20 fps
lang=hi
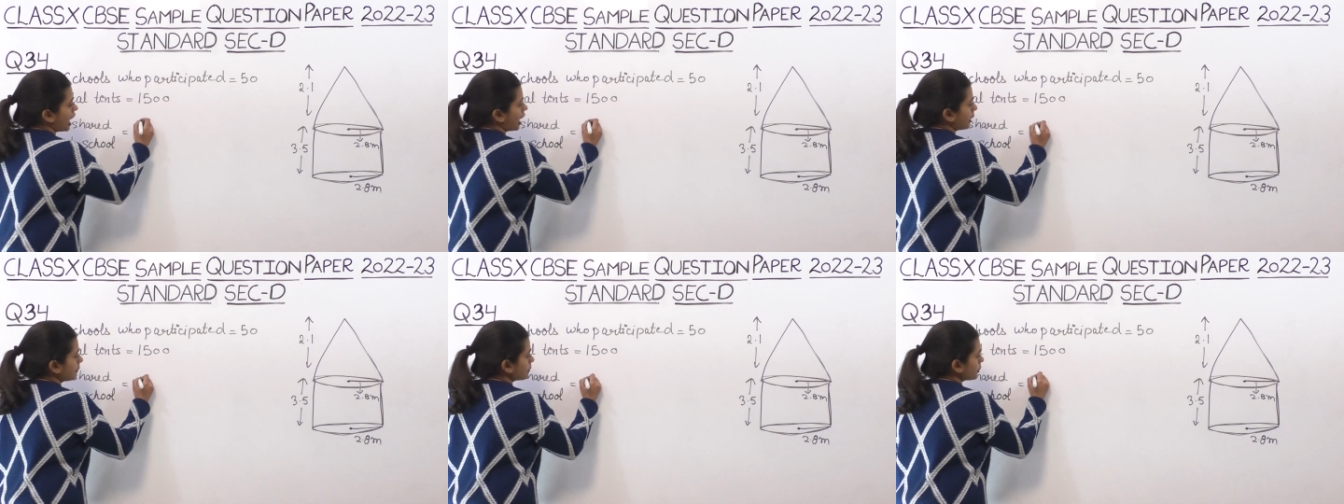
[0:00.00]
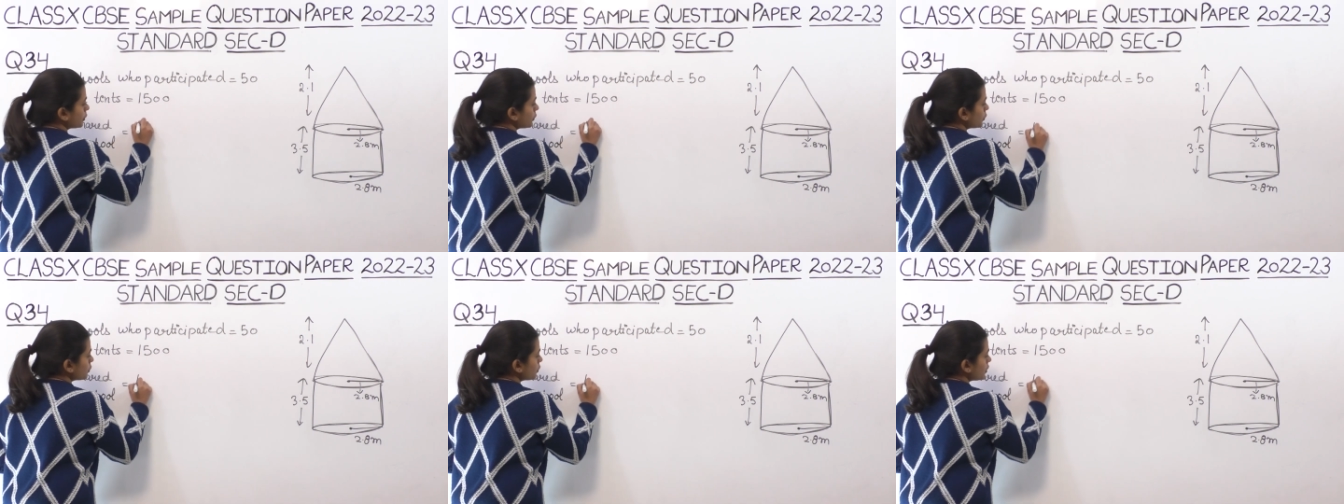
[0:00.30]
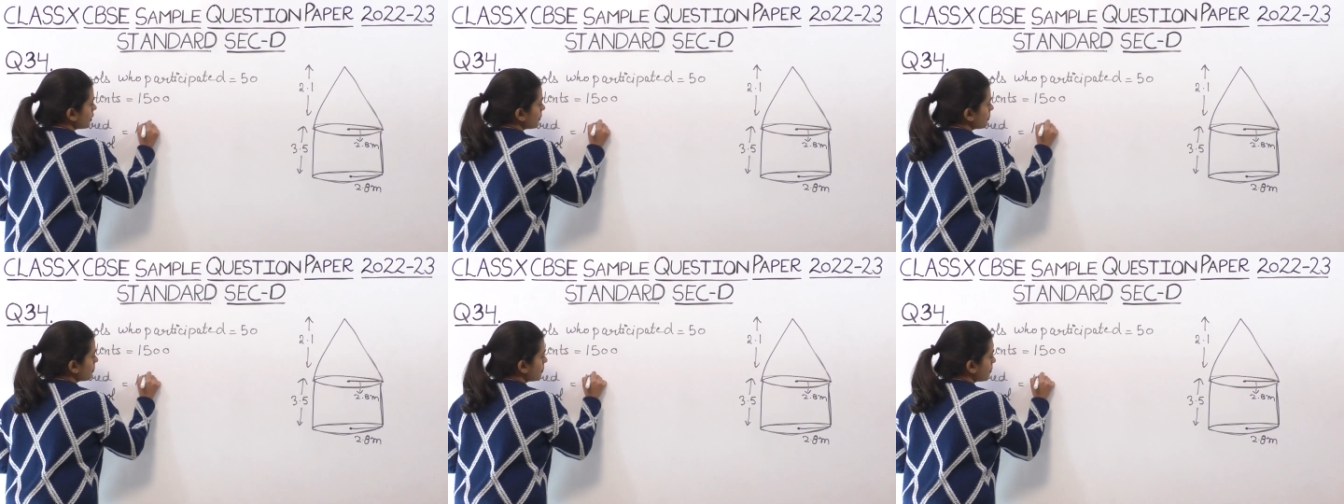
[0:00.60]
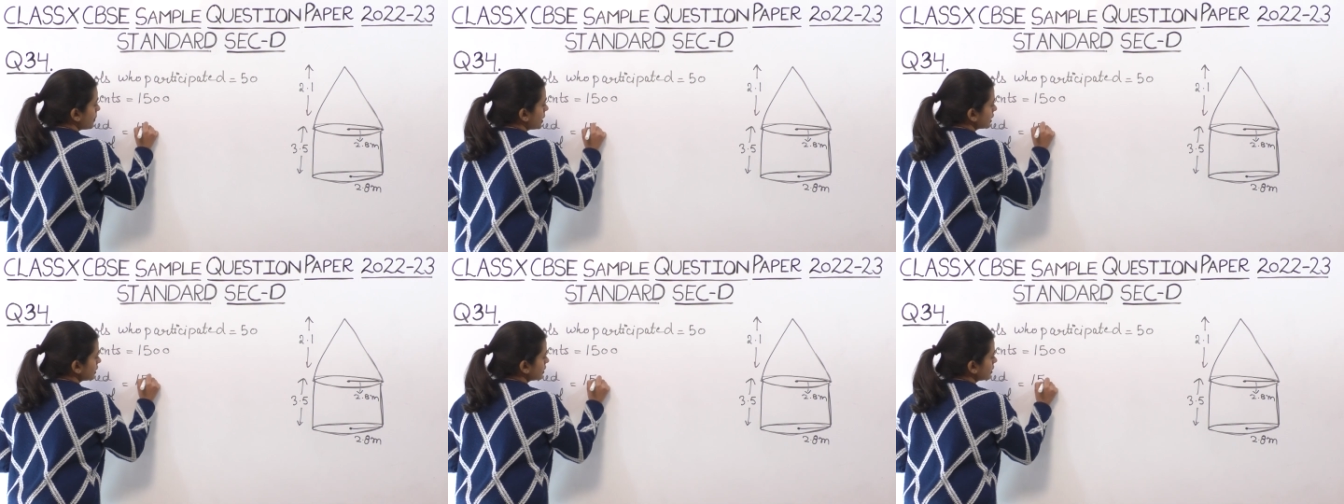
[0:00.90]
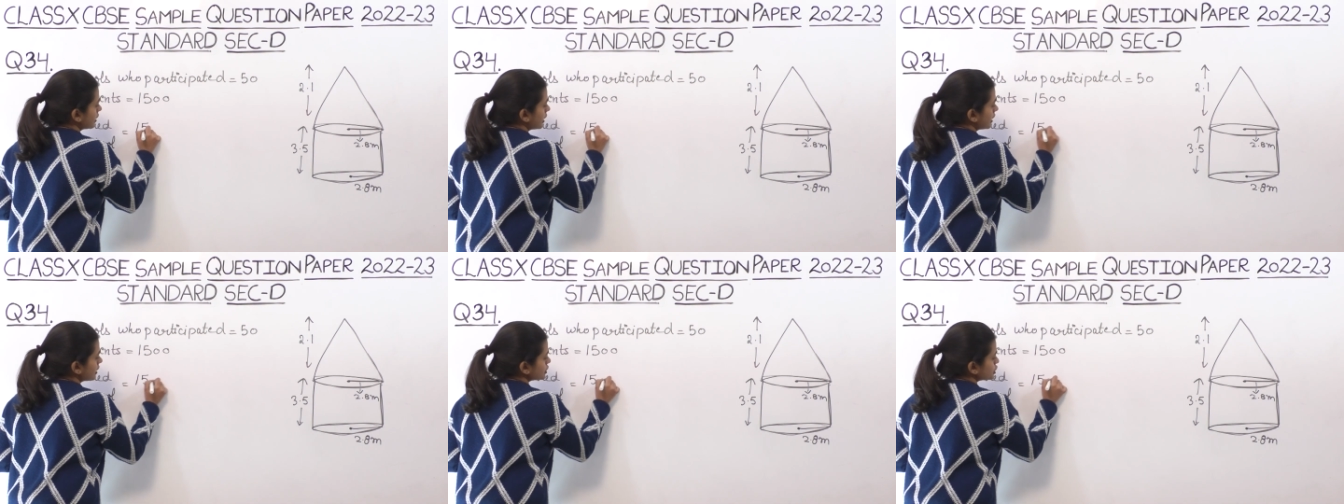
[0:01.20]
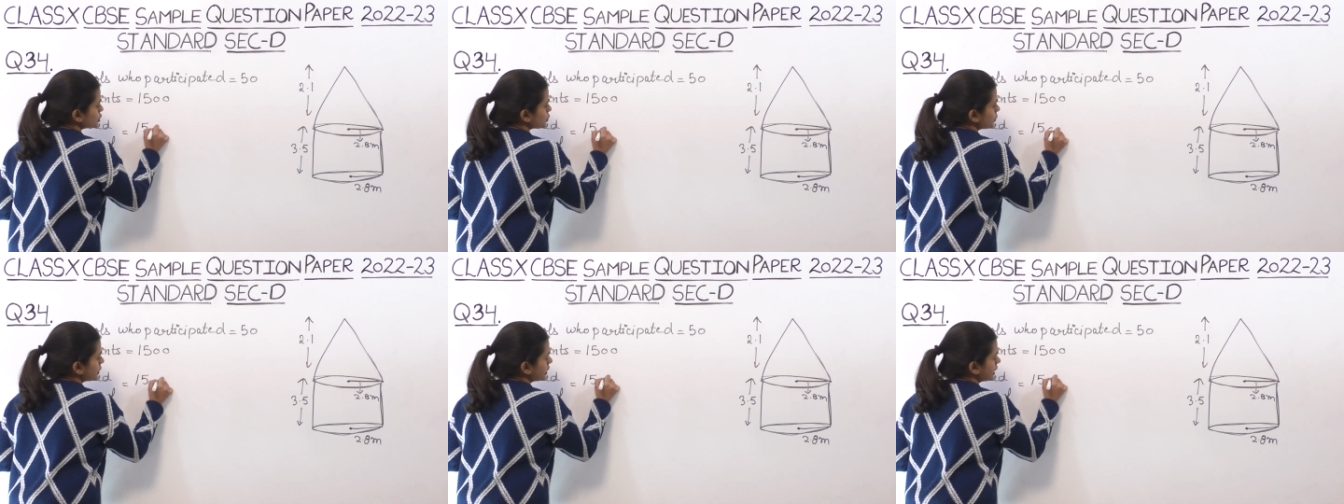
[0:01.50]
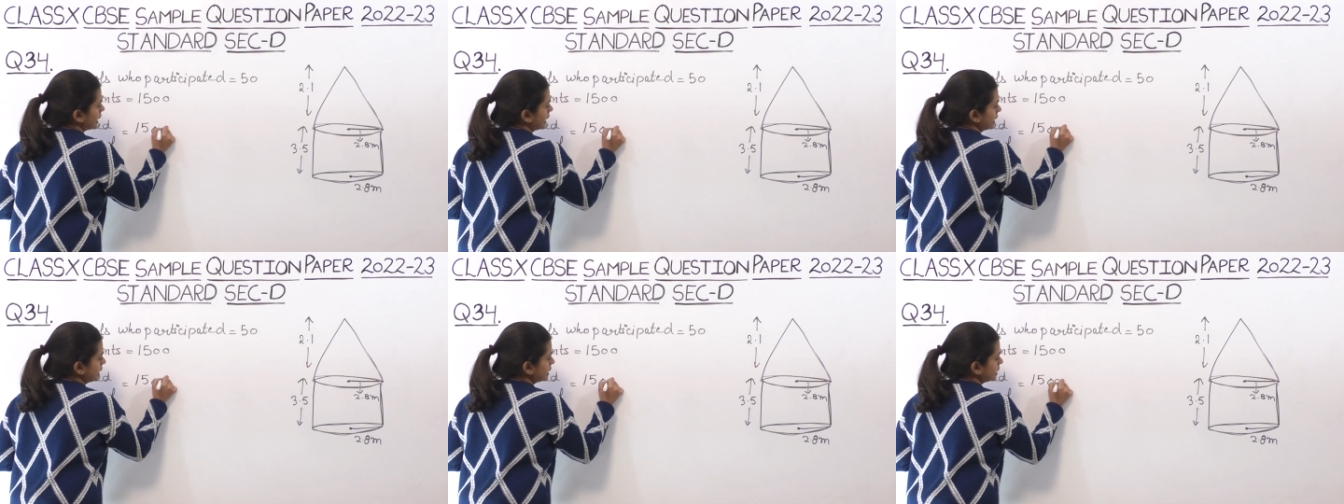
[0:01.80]
आपको 1500
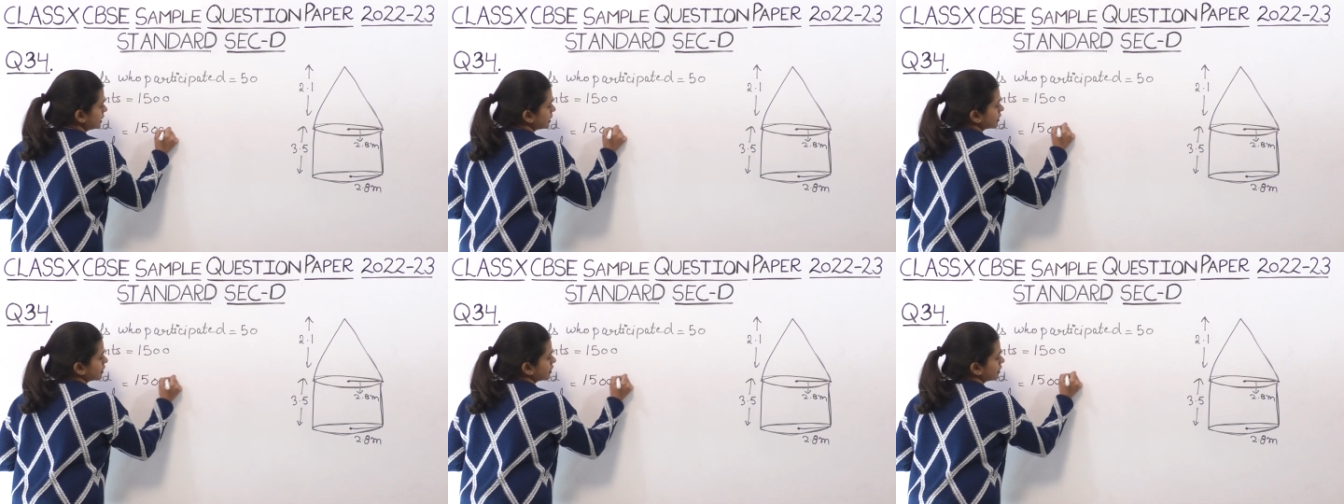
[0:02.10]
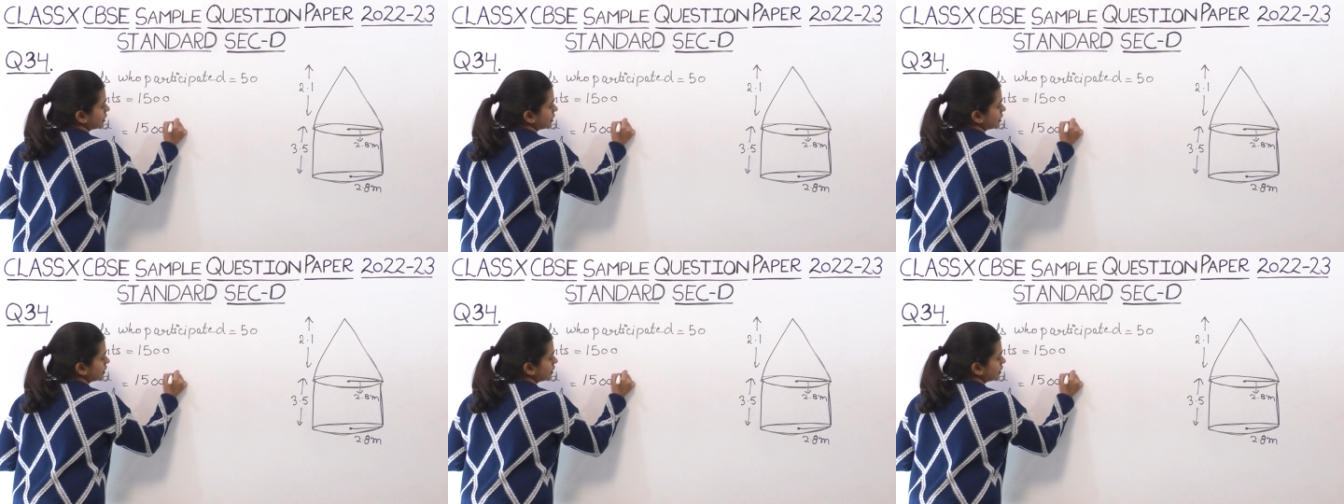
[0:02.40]
टेंट